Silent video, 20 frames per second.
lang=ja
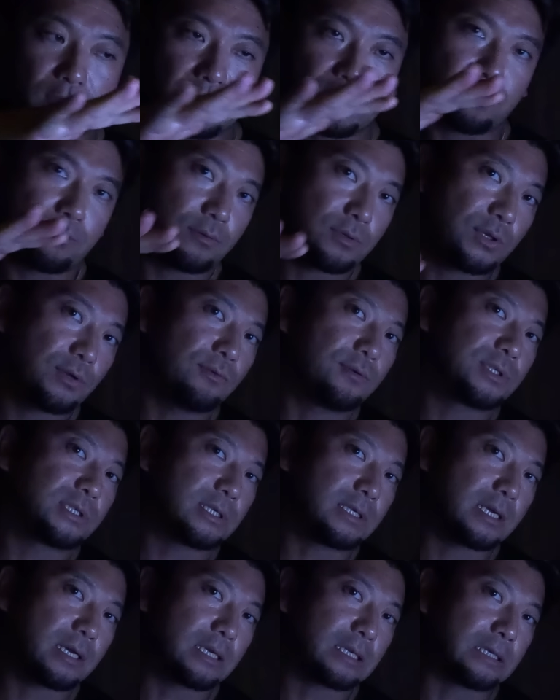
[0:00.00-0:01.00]
ル日本有
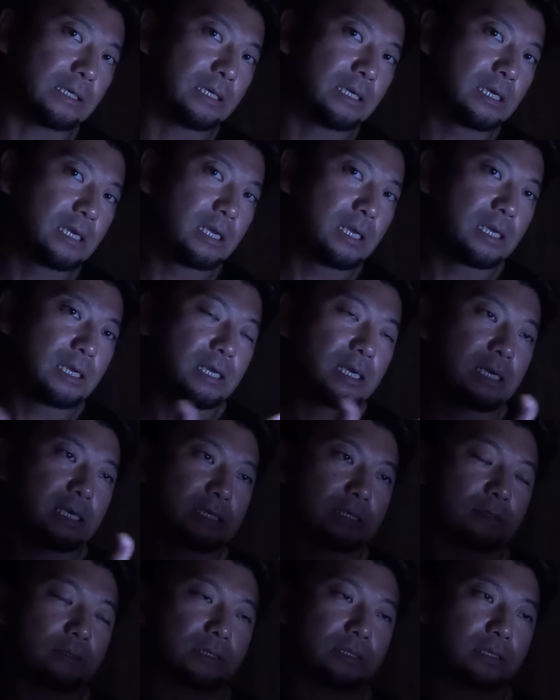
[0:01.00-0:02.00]
事であり、
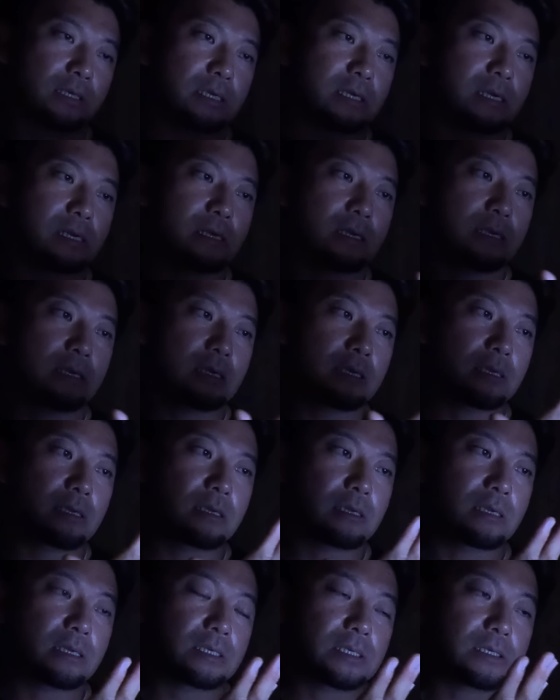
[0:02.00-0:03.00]
えー、そして、
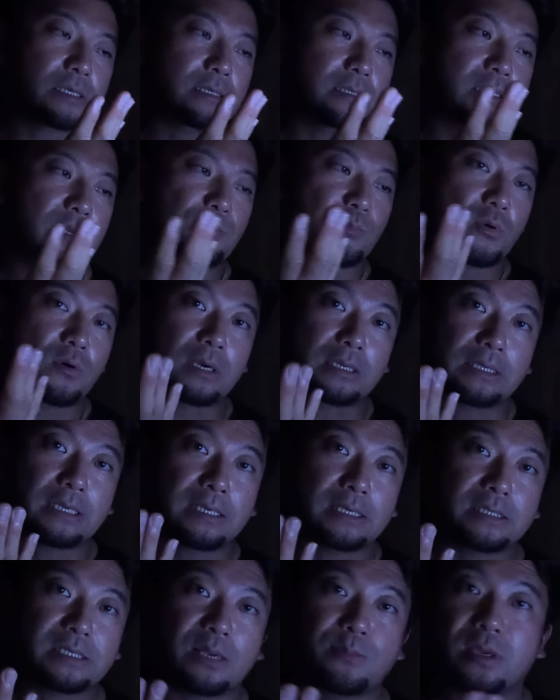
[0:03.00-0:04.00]
えー、日本が
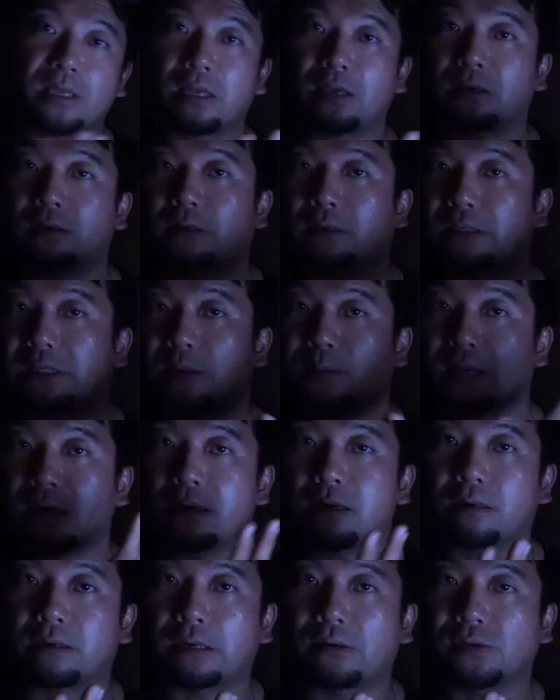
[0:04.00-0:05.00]
ね、攻めて、攻め
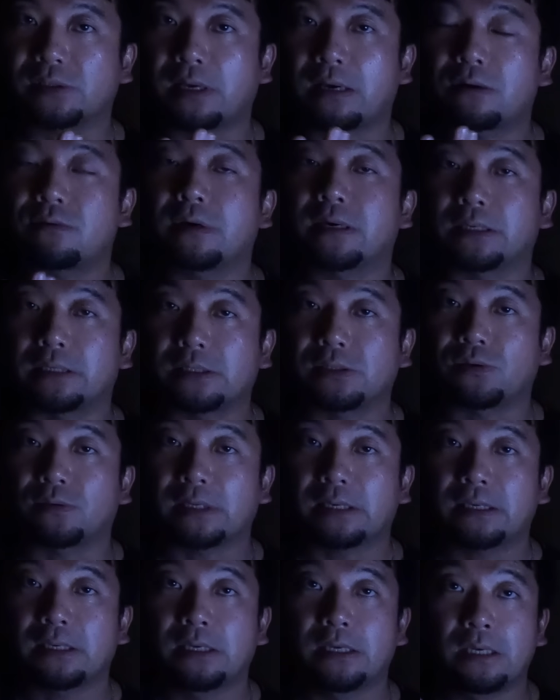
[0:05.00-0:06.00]
られる可能性あるわけです
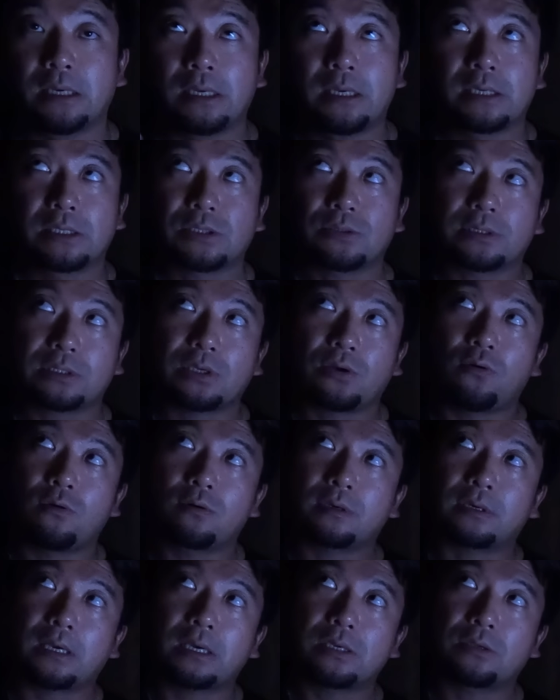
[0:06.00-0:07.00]
よね。そして
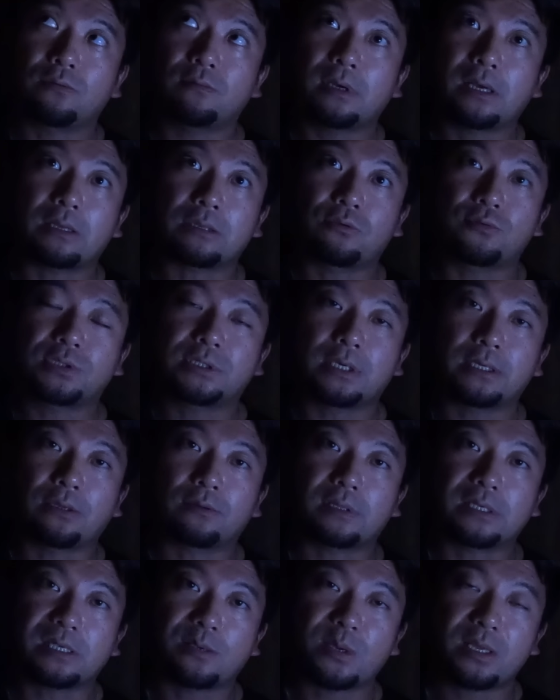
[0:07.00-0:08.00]
北海道はロシアに
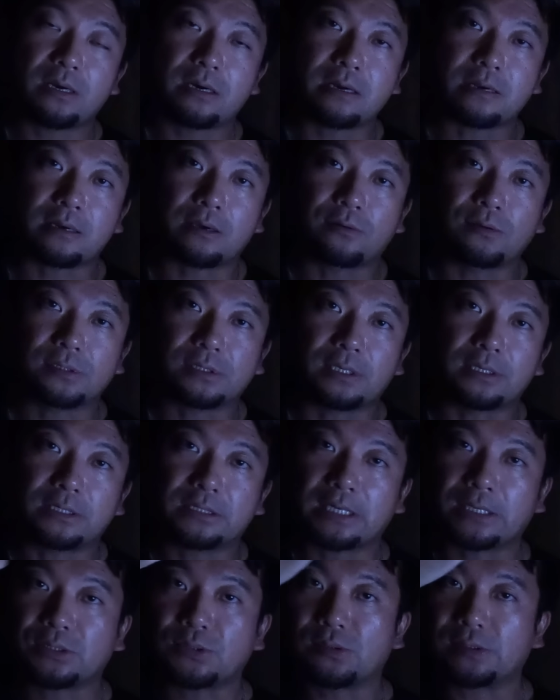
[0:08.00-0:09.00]
なって攻められる可能性ある。
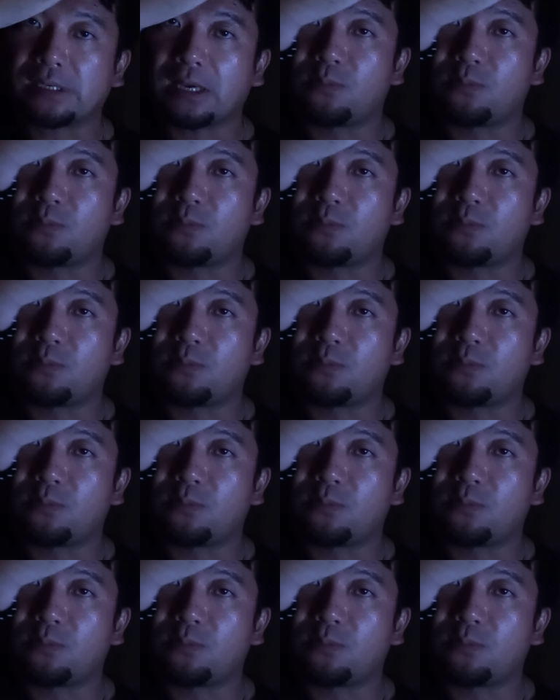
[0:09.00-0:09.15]
北朝